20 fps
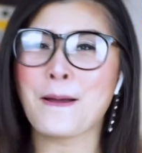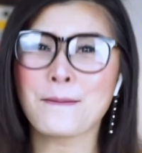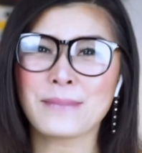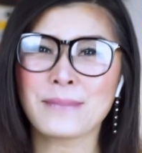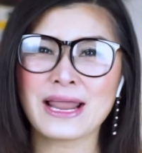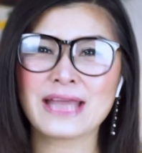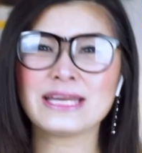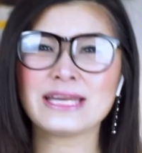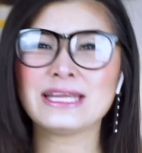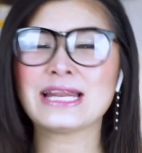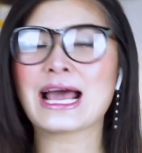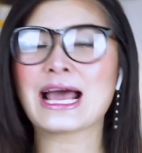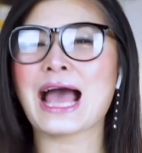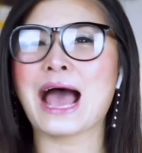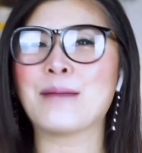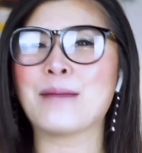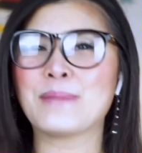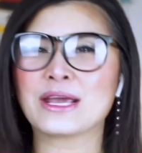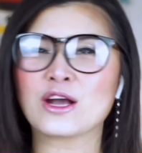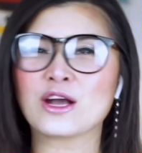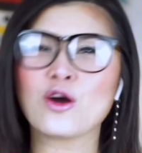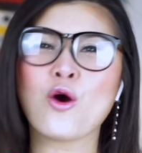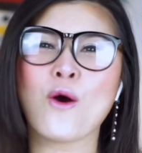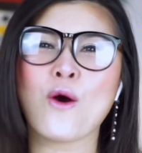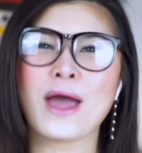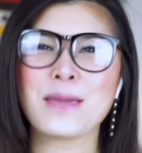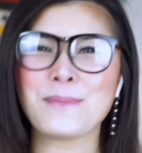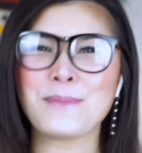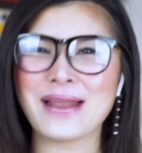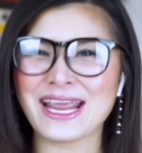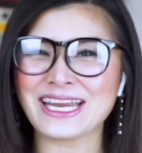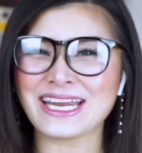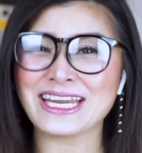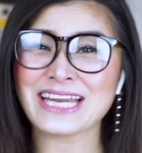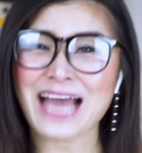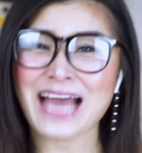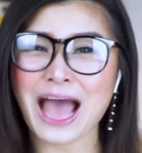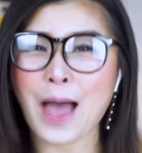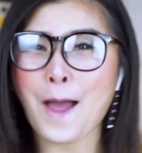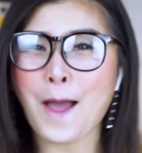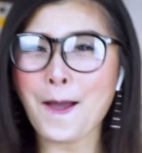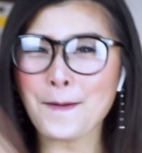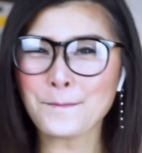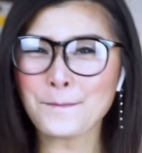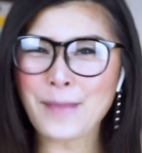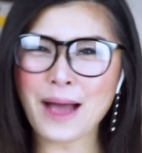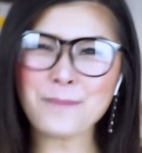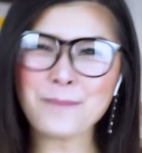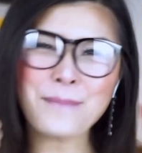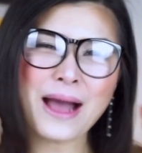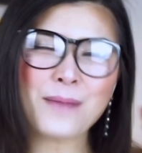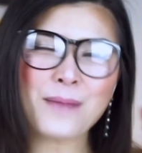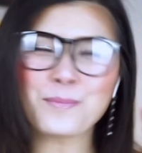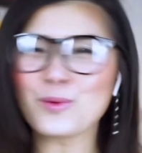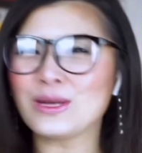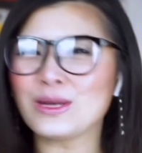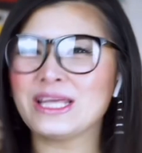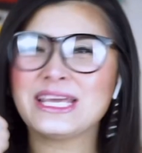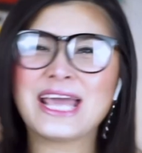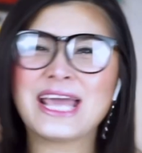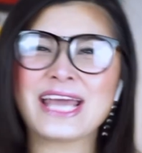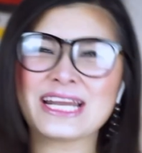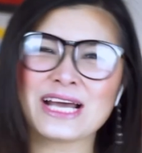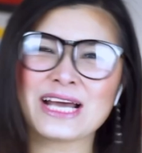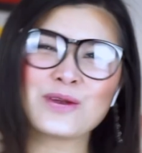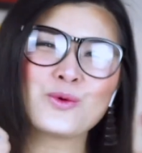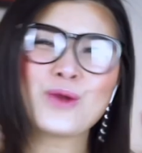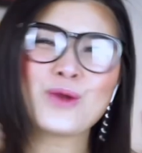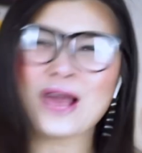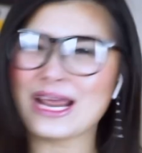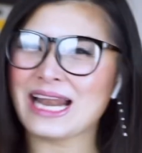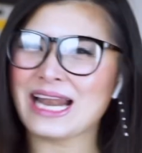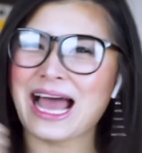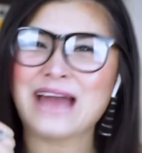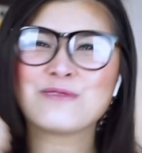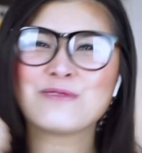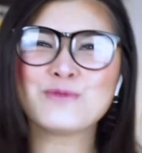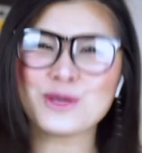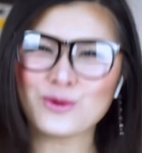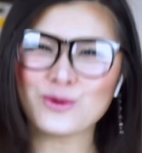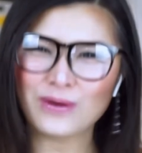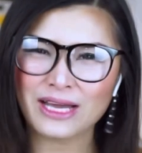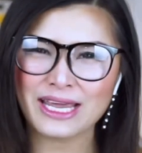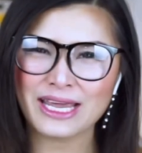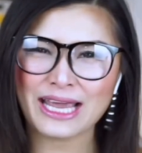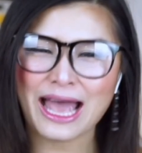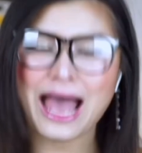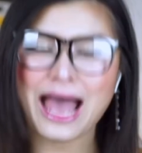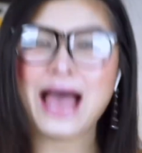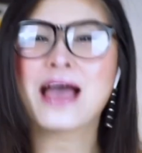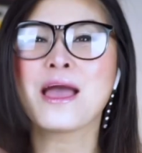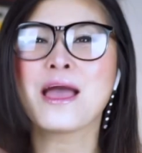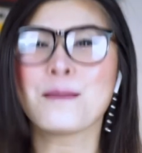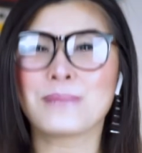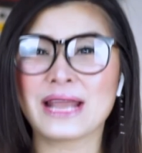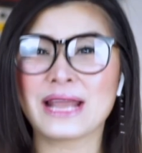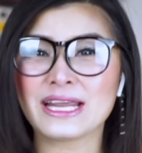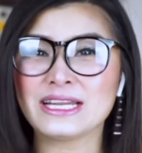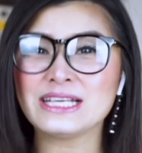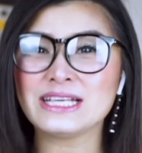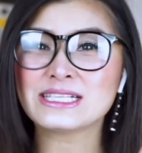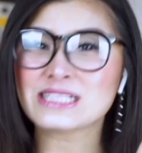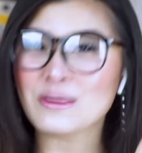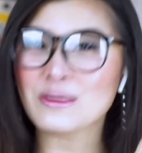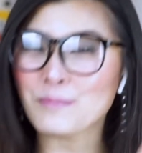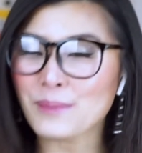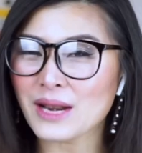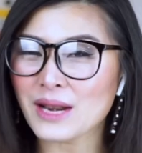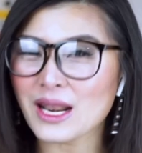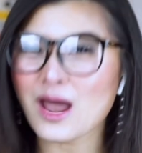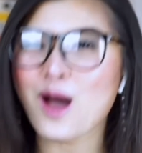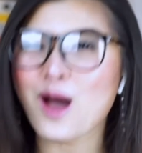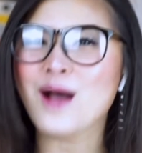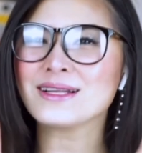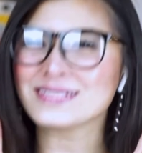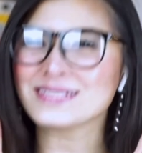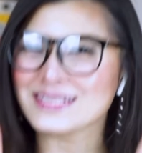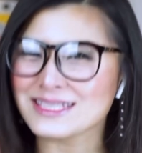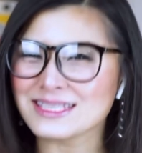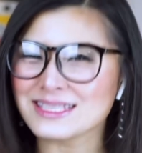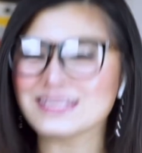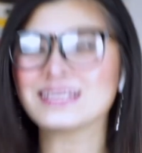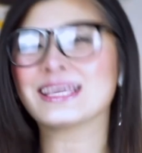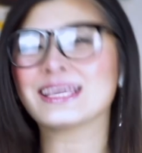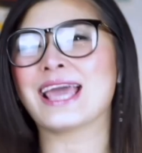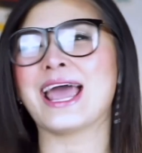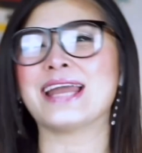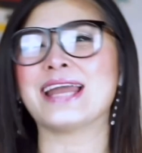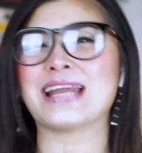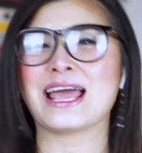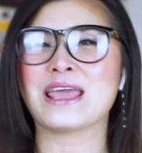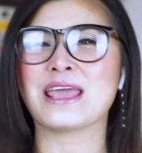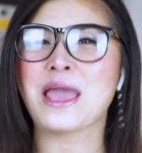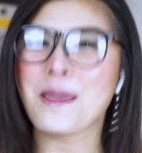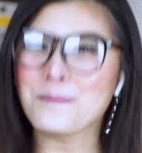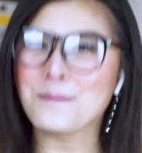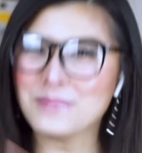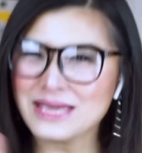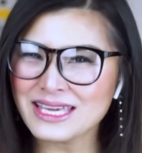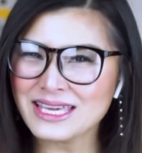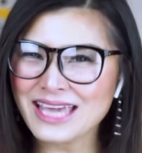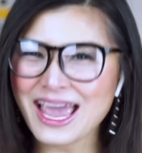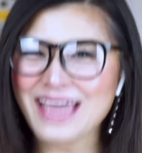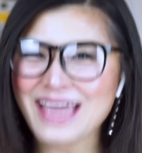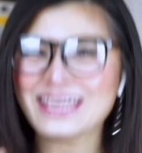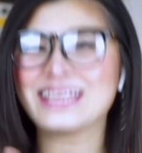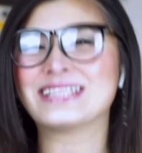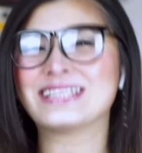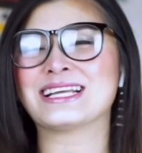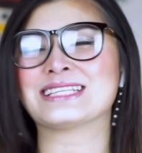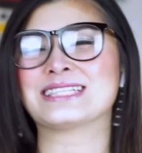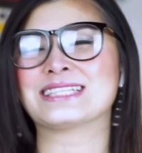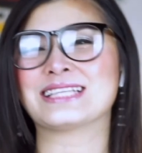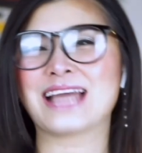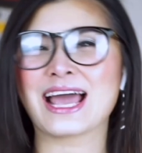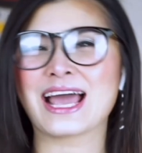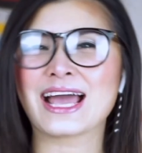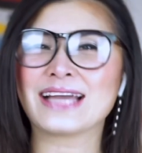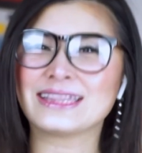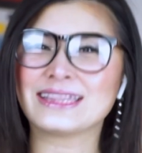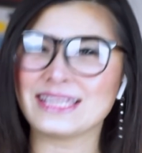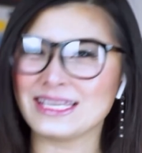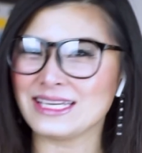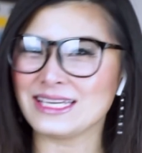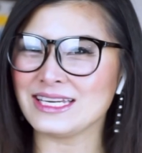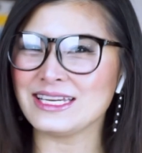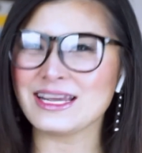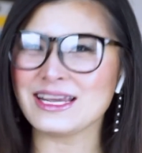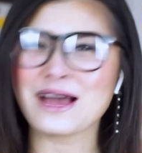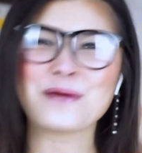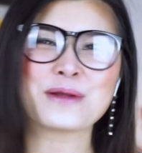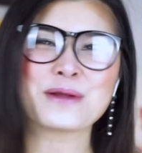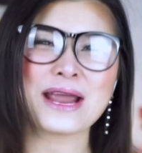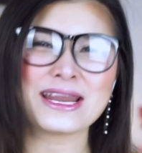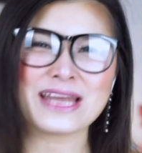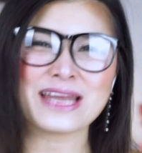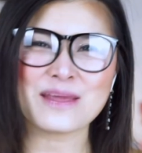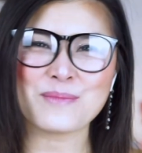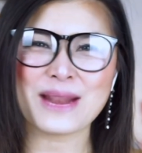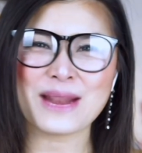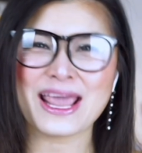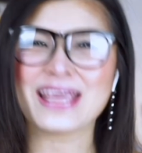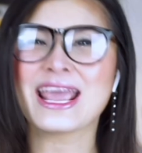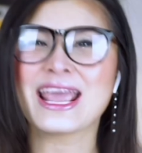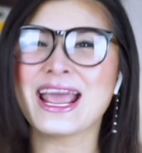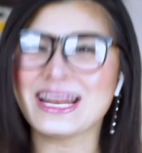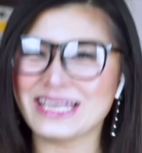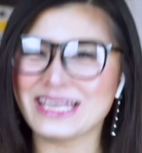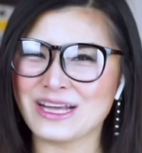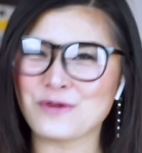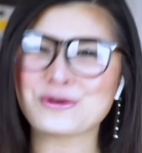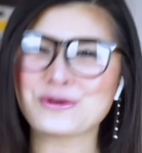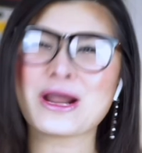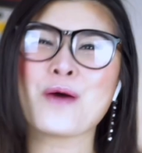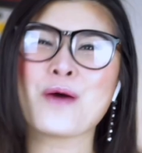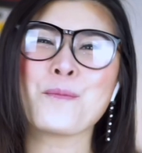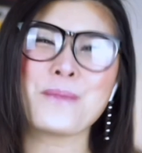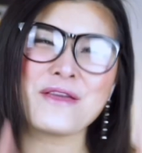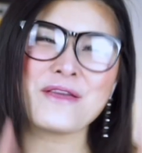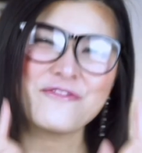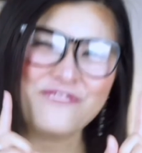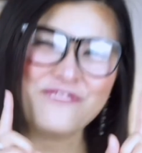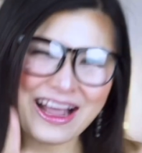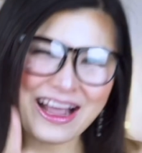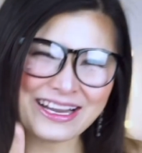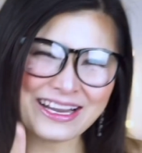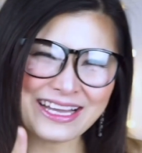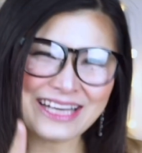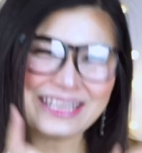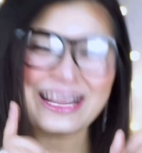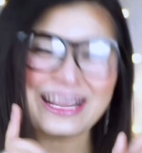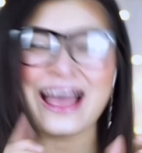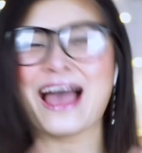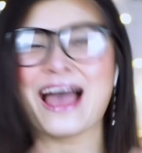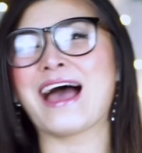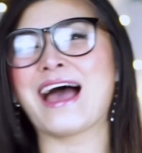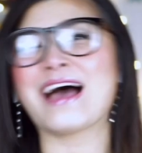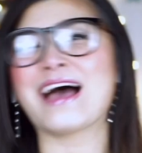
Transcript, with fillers: เพลงนี้นะคะเมย์ก็ขอให้เพลงนี้นะคะปังๆปุริเย่ทะลุ100 ล้านวิวเลยค่ะเพลงนี้จะเพลาะจะซึ้งแค่ไหนมีแง่คิดทัศนคติดีๆอะไรในเพลงเดี๋ยวเราไปฟังกันค่ะ